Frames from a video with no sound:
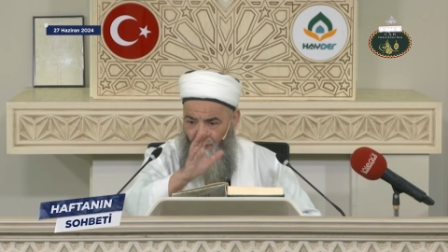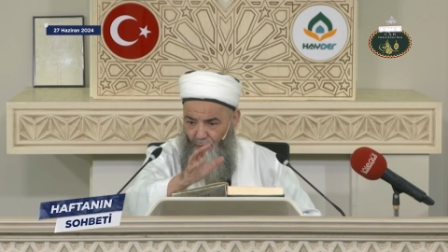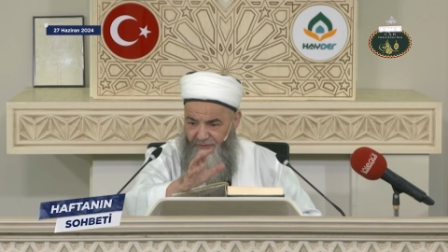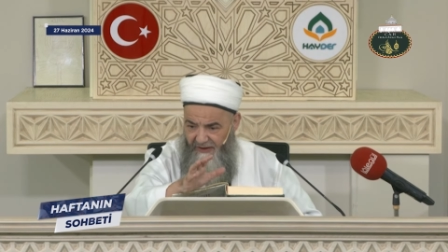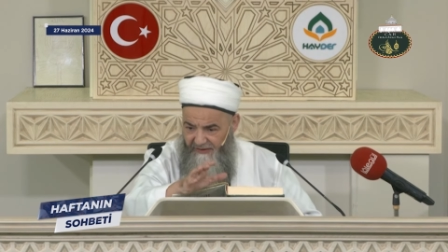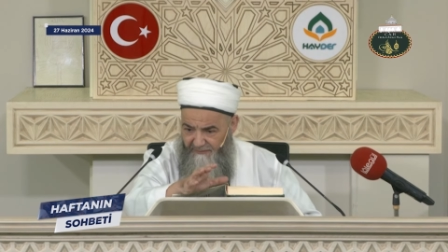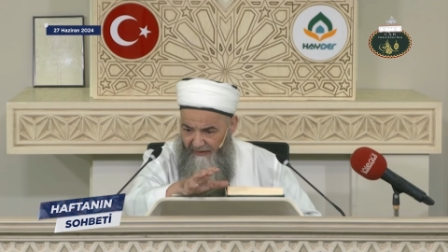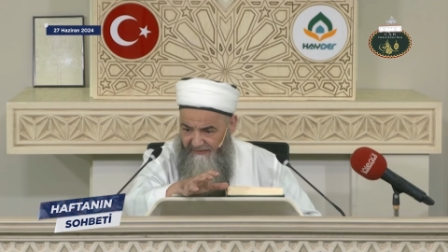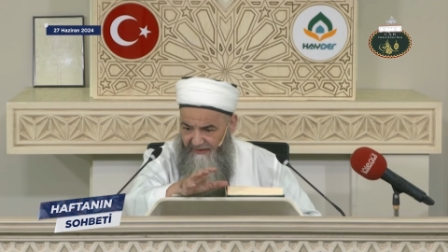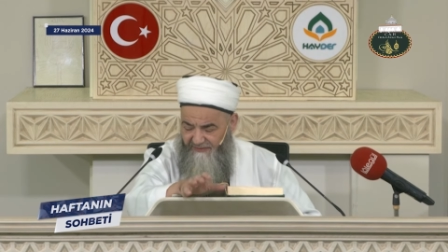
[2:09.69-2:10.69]
O sekiz
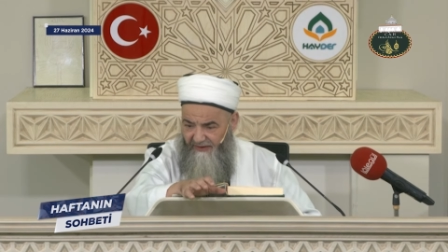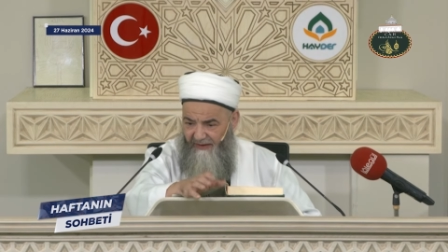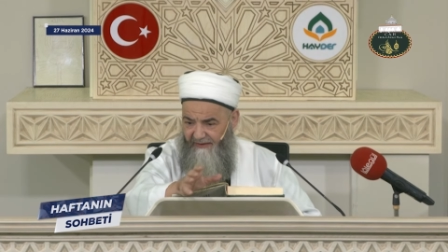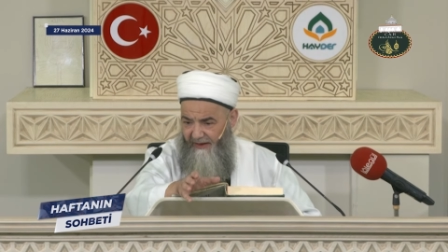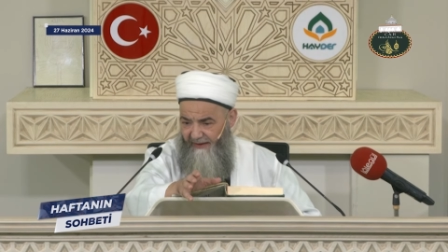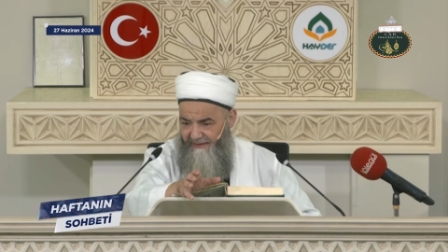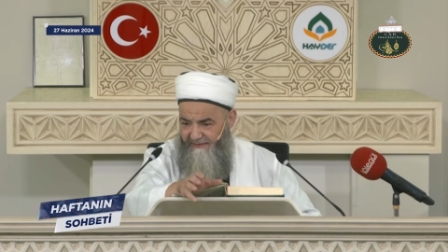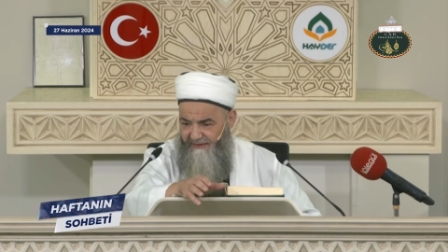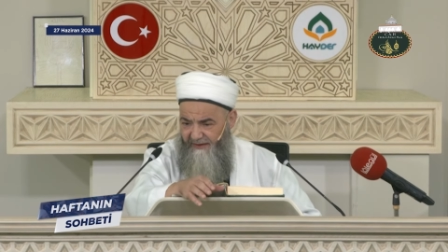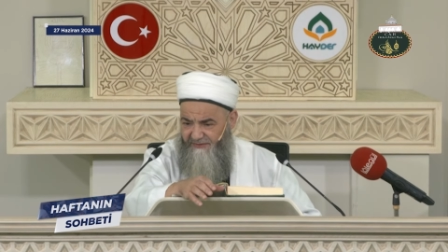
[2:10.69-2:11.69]
maddeyi sayan
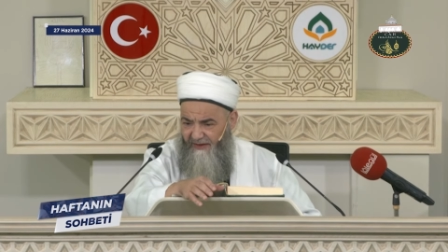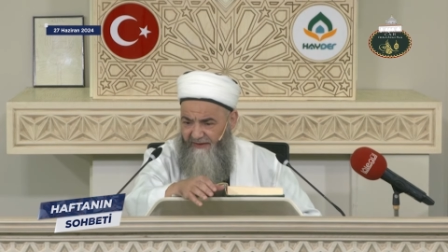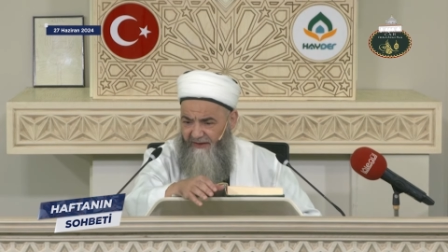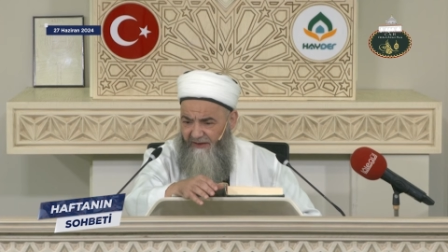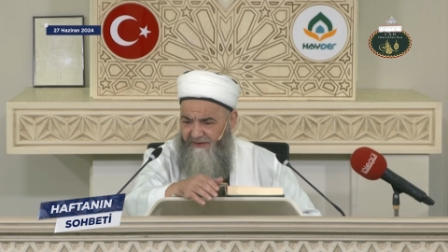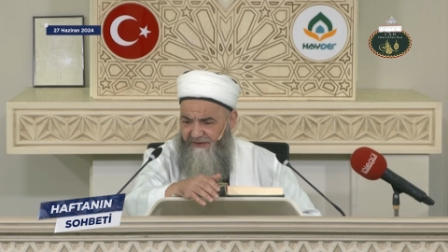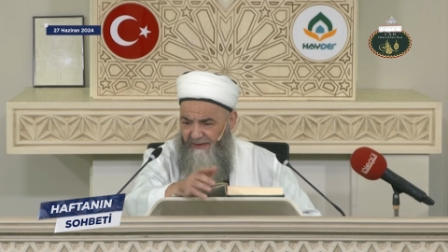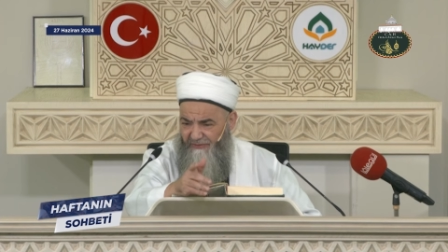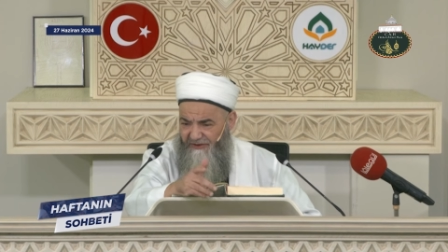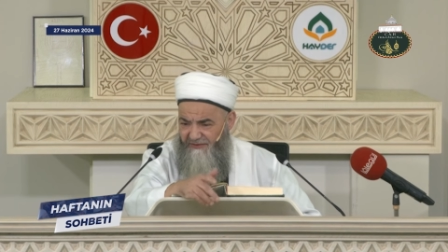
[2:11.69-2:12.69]
ayette de sadakanın
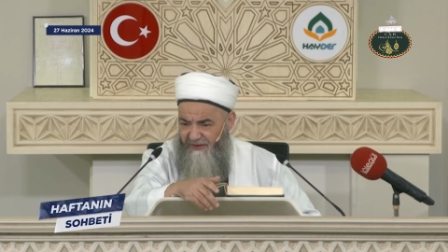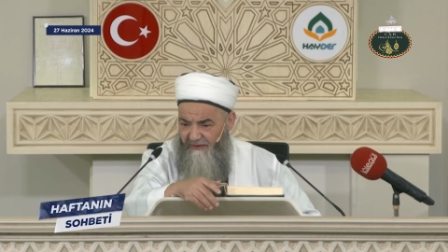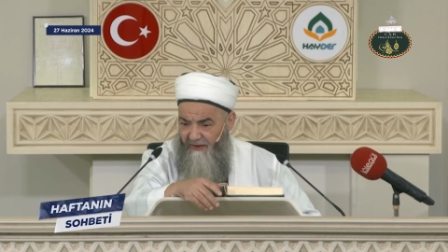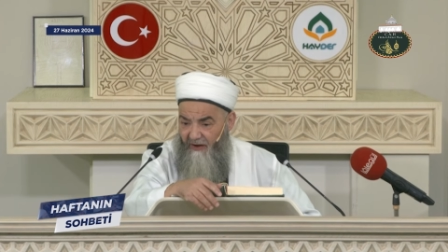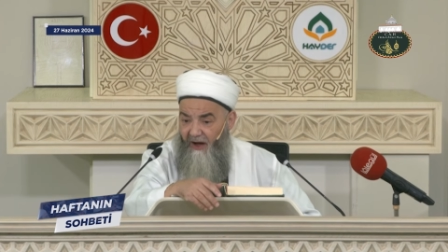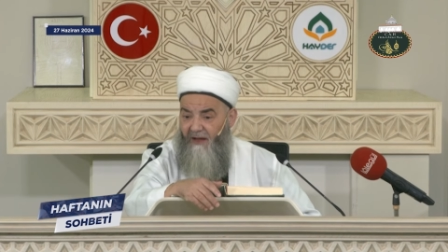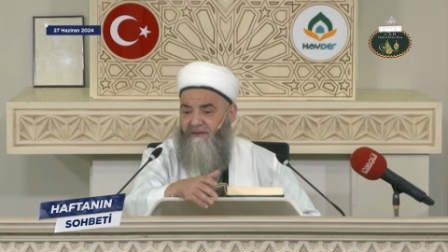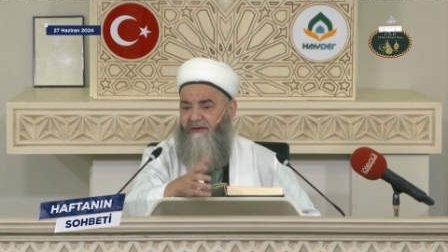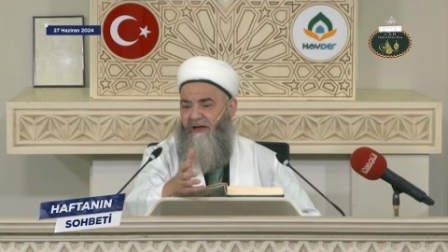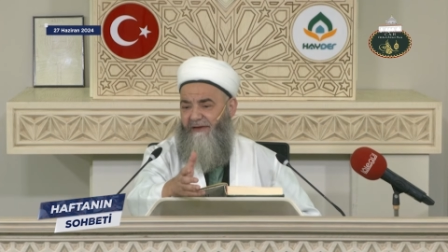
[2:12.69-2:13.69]
cemisi
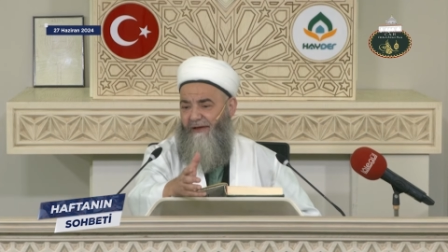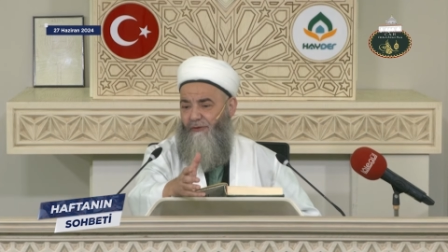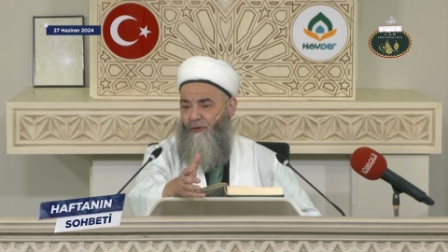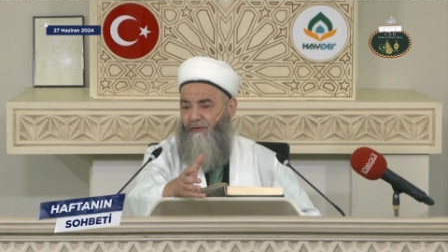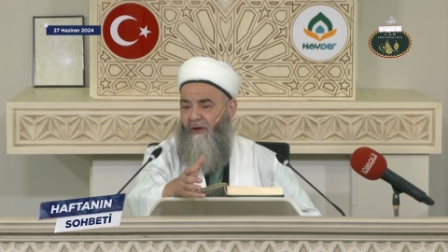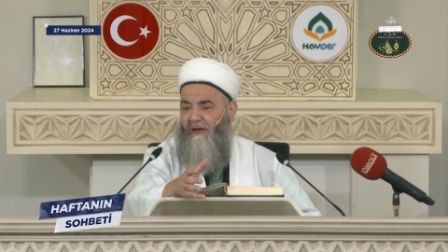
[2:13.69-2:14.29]
sadakat diye geliyor.